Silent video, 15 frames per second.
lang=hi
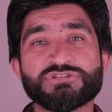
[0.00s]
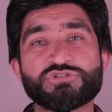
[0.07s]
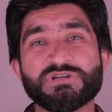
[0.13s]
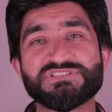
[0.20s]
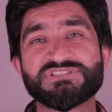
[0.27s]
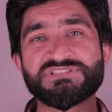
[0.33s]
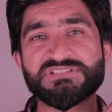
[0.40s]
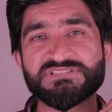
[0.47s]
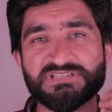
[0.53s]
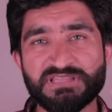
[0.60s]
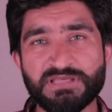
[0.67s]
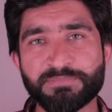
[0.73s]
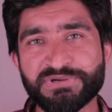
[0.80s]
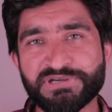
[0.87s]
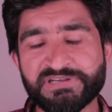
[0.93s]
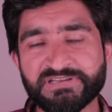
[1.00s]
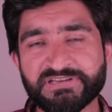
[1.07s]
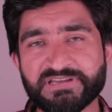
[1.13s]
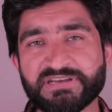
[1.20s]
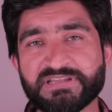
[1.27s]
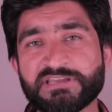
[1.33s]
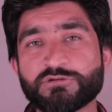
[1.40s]
जो है जितनी ज़्यादा
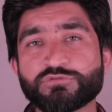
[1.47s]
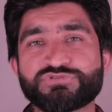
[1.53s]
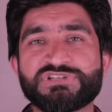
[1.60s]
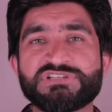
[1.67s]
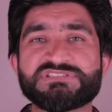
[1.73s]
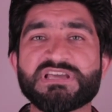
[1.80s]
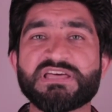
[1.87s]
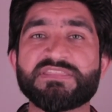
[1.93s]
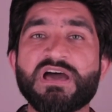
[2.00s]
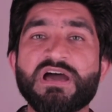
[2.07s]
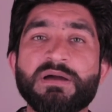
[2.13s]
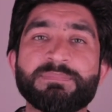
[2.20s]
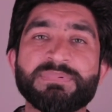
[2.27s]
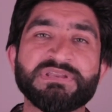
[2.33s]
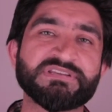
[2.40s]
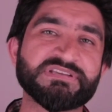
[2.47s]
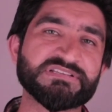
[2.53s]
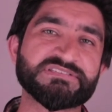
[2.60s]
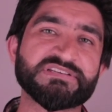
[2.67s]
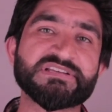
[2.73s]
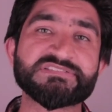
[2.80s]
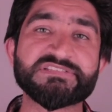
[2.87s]
ब्रीडिंग करेंगे उतनी ज़्यादा आप इनके
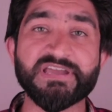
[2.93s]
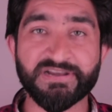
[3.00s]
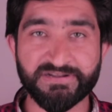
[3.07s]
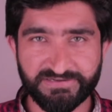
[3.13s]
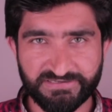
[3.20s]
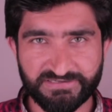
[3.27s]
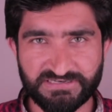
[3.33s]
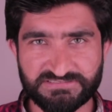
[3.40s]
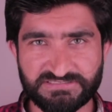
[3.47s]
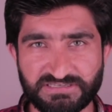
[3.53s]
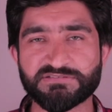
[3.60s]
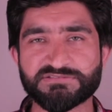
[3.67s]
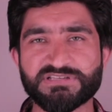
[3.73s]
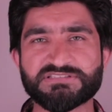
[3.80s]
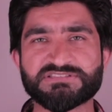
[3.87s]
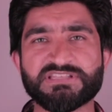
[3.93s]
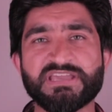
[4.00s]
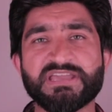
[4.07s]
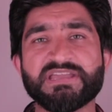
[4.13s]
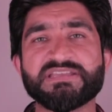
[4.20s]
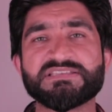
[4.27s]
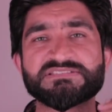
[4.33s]
ज़रिए से अर्निंग कर सक, सकते
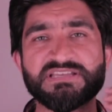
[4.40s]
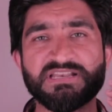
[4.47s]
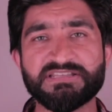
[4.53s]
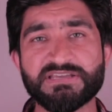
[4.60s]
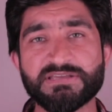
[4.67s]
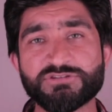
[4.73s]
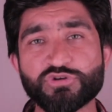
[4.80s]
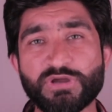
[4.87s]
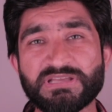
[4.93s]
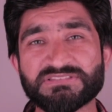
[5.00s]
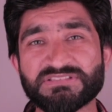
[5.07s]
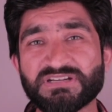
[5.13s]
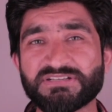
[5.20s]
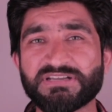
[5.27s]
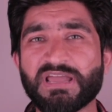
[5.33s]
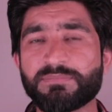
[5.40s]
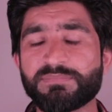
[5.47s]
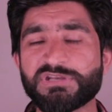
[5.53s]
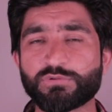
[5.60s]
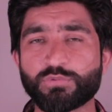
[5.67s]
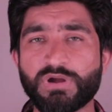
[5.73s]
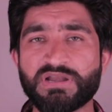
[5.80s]
हैं इसके लिए जो है इतना टाइम
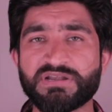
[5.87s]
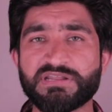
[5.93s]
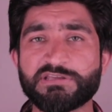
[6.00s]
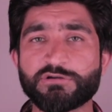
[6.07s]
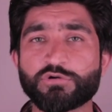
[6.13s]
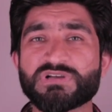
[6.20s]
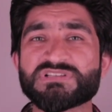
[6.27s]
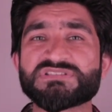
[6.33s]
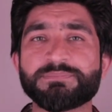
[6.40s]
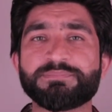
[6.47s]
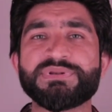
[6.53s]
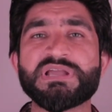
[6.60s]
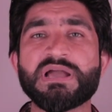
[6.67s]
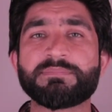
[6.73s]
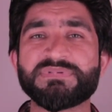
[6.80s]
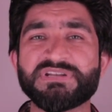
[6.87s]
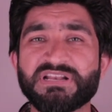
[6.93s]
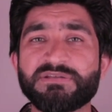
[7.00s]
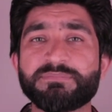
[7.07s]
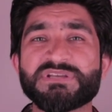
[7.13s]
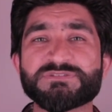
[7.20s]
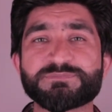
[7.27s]
भी रिक्वायर नहीं होगा सिंपली आप
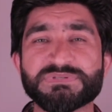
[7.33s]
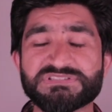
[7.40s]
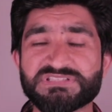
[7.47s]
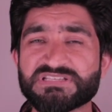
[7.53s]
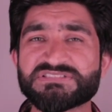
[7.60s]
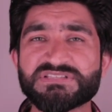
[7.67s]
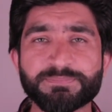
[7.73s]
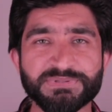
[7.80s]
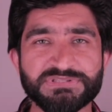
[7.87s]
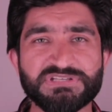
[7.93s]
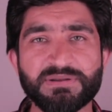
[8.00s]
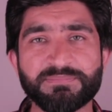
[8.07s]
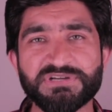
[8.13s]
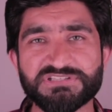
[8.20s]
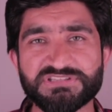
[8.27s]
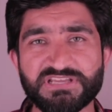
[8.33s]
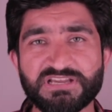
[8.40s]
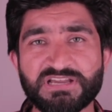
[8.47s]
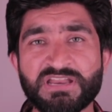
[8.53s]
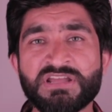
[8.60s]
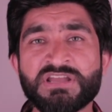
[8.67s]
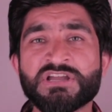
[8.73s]
डेली बेस पर दस से पंद्रह मिनट
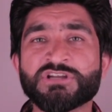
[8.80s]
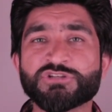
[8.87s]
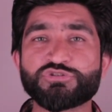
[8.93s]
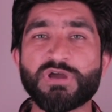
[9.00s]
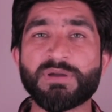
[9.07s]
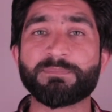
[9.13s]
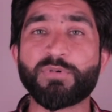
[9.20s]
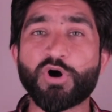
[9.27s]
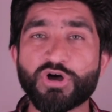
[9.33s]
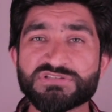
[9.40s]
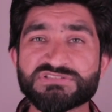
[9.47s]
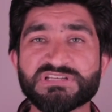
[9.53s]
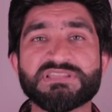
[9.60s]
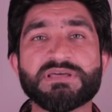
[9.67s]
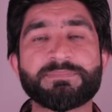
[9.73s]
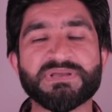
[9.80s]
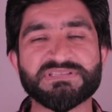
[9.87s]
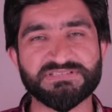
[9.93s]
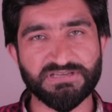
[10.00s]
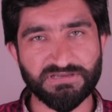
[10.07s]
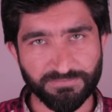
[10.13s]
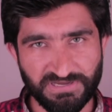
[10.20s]
देकर जो है बहुत ज़्यादा
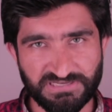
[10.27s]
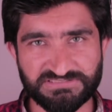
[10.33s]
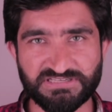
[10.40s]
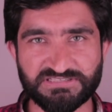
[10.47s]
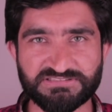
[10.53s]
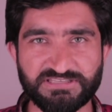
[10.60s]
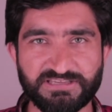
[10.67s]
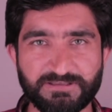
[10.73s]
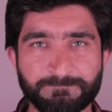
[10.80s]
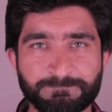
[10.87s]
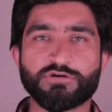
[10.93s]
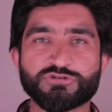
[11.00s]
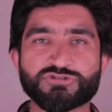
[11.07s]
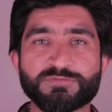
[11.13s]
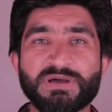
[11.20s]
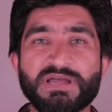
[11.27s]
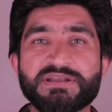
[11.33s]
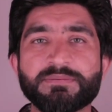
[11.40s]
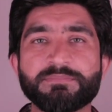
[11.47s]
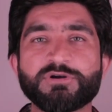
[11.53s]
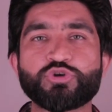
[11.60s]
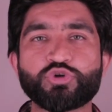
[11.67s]
पैसे कमा सकते हैं उसके बाद
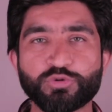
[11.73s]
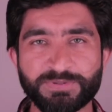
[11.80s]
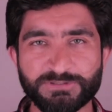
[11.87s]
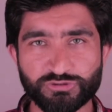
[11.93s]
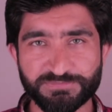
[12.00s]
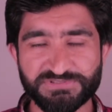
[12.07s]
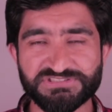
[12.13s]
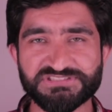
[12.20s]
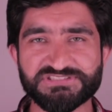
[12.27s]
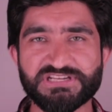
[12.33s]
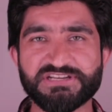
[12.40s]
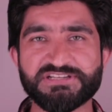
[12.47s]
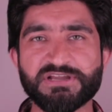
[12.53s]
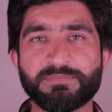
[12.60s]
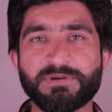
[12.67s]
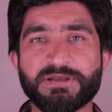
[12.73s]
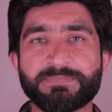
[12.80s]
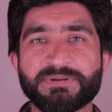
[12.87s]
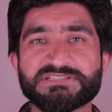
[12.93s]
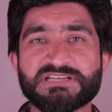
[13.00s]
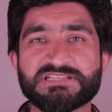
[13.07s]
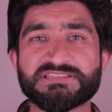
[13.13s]
नंबर टू पर जो बिजनेस आइडिया हमारे
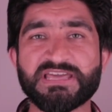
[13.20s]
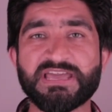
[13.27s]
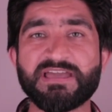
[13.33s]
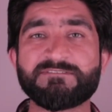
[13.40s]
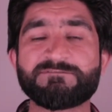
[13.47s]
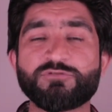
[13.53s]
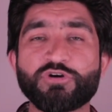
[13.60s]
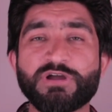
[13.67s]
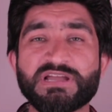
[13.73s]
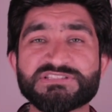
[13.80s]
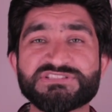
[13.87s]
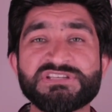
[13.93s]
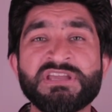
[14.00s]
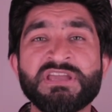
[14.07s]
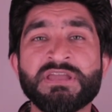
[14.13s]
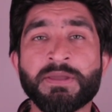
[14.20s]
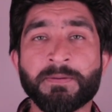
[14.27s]
पास आता है वो है जी